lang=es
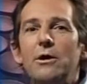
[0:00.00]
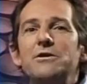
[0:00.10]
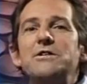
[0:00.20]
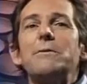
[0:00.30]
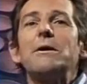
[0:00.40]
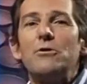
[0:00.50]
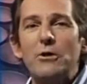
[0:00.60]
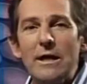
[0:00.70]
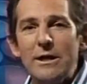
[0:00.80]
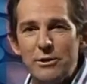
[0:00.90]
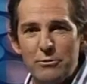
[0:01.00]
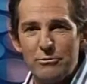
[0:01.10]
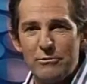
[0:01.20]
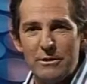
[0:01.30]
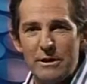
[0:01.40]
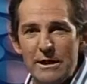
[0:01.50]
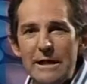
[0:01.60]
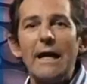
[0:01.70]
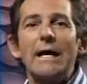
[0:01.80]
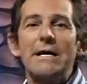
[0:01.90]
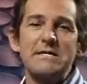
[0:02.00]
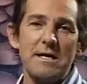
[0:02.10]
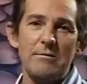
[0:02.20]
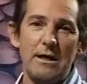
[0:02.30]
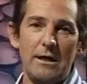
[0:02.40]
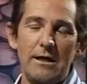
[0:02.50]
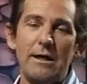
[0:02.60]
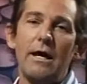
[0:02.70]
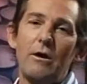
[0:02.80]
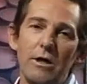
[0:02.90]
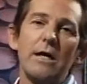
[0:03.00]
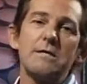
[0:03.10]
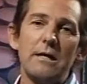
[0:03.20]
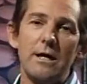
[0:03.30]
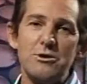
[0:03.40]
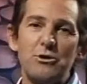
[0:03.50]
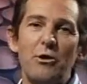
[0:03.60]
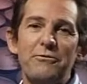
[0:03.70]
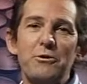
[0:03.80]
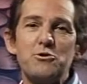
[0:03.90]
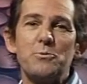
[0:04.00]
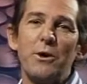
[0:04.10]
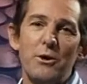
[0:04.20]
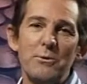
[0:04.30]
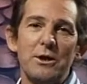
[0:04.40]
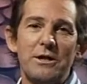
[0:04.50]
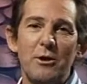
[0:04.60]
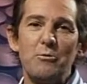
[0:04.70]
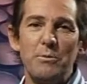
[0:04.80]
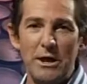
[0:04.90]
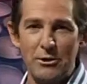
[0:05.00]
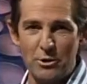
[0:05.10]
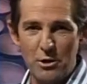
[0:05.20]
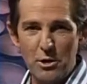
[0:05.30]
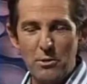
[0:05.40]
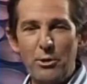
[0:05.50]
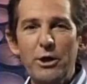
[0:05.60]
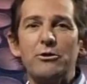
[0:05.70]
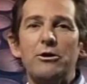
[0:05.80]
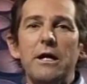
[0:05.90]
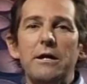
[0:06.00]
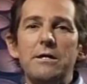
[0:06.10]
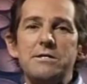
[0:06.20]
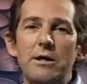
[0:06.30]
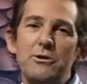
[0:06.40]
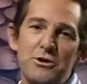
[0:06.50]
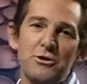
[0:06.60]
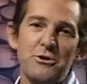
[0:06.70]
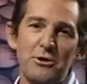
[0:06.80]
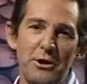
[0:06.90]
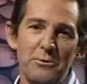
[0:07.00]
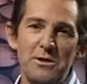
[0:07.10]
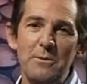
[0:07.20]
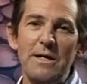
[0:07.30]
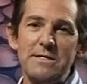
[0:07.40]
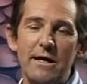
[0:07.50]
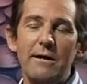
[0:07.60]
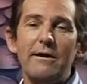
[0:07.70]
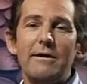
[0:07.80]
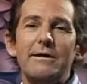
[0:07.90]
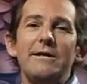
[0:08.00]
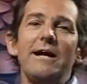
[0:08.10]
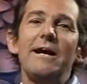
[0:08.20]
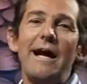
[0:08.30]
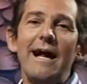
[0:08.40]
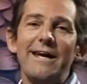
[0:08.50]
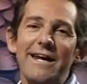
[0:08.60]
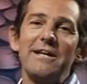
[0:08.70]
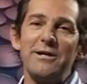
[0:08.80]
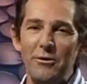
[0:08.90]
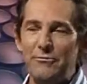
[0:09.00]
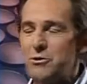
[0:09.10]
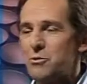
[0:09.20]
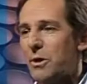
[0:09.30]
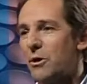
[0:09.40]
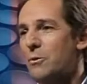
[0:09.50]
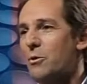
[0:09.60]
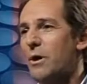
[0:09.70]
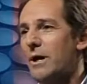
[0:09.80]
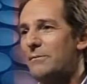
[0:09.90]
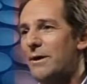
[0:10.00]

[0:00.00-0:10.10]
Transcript: llevando adelante un inalcanzable liderazgo. Y es el caso de Orfeo Superdomo, que está cumpliendo por estos días 10 años y nosotros tenemos el placer de tener al gerente de Orfeo Superdomo, Juan